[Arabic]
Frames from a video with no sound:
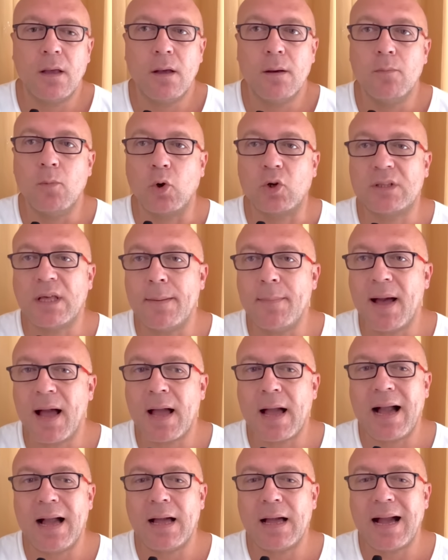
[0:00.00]

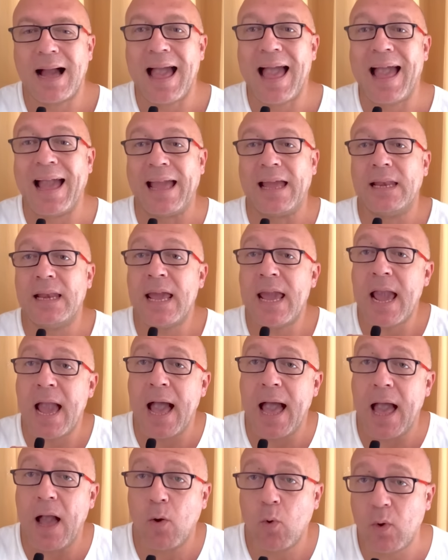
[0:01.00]
مجتمع
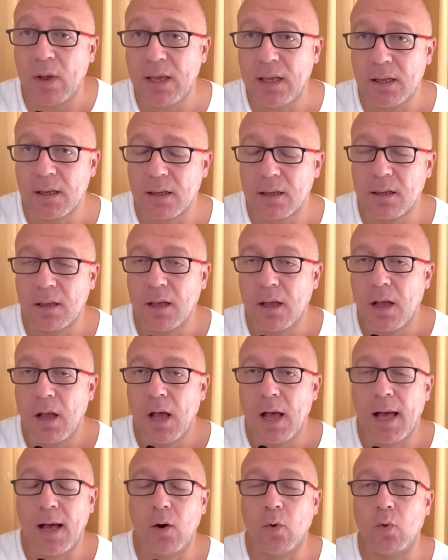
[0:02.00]
أغنياء قوي
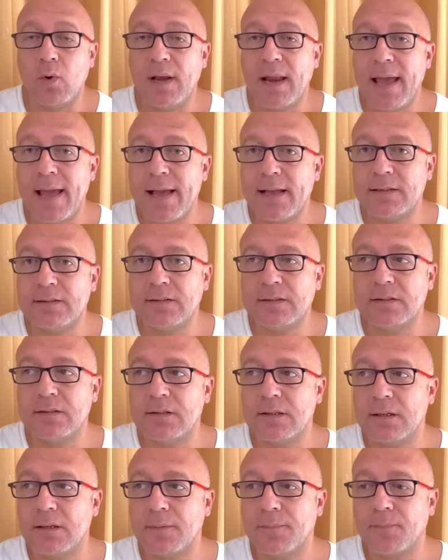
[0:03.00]
أو
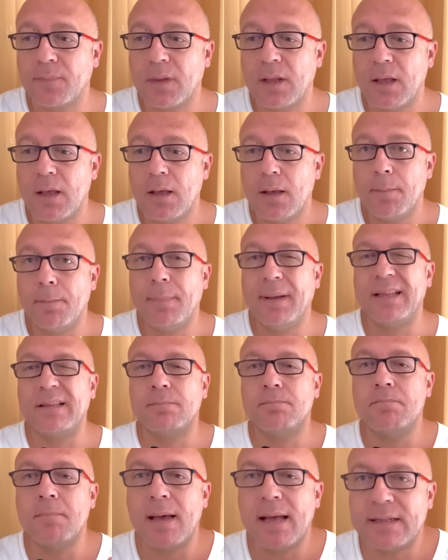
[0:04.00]
ناس
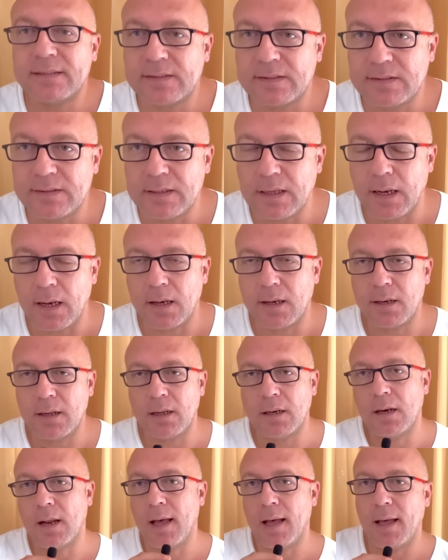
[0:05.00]
بتمثل
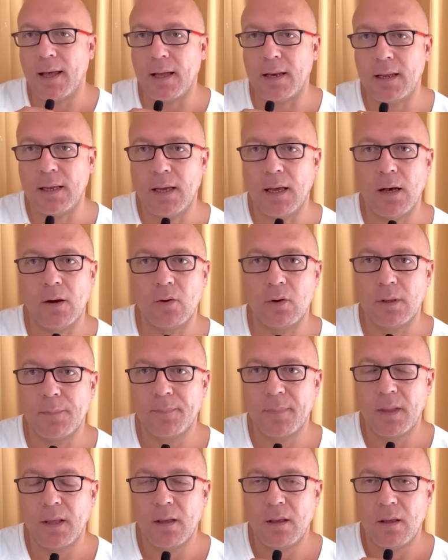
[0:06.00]
إنها أغنياء قوي
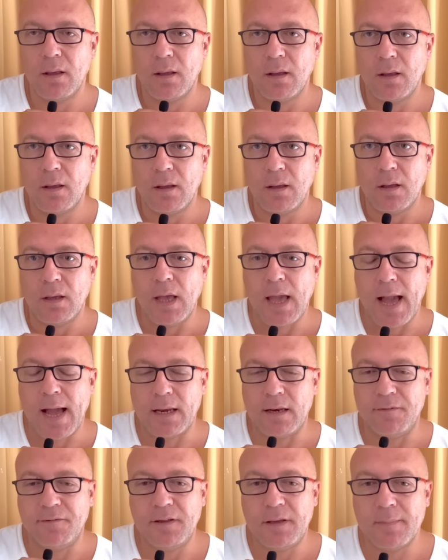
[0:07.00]

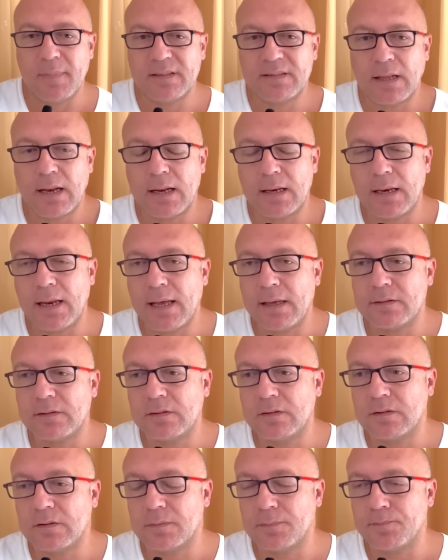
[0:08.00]
يعني في مثلا
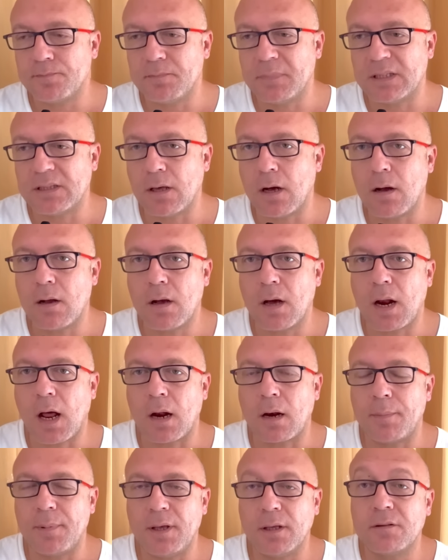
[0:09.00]
ناس بتأجر
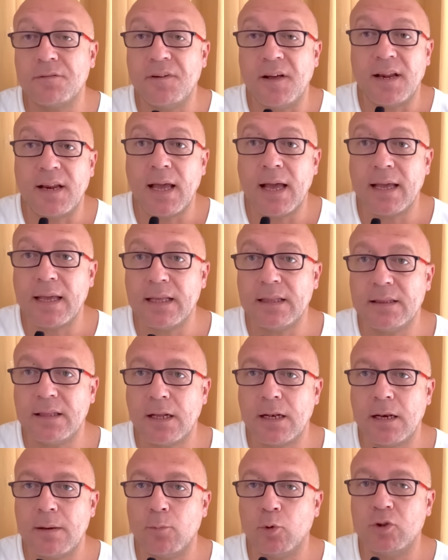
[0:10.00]
عربيات فارهة جدا
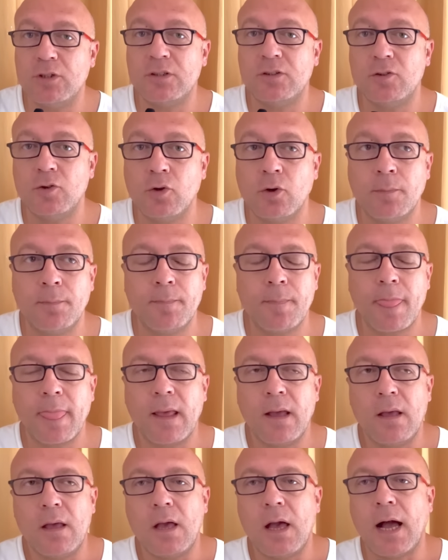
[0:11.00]
لمدة يوم
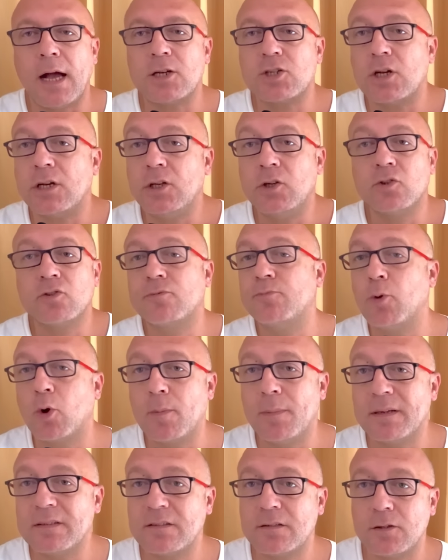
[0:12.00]
عشان يسبق
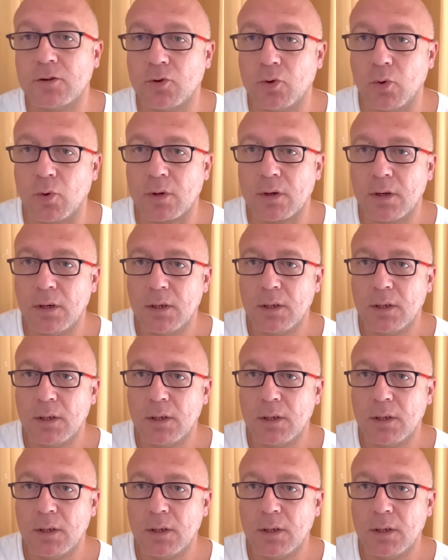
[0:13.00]
بس الدور